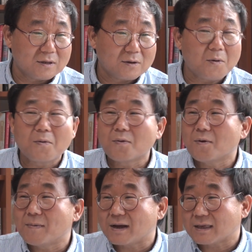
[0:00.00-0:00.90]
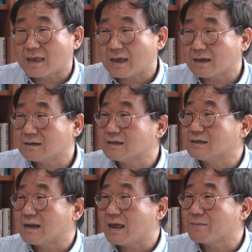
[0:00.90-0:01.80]
꼼꼼하게 그
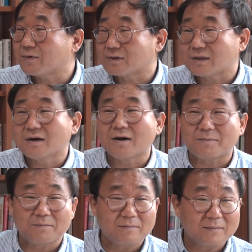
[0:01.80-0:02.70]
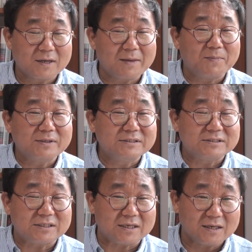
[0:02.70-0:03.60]
일을 해본 경험, 그게
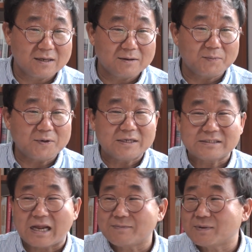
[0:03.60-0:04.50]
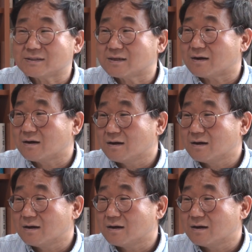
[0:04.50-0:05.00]
뭔지 본인의 삶에서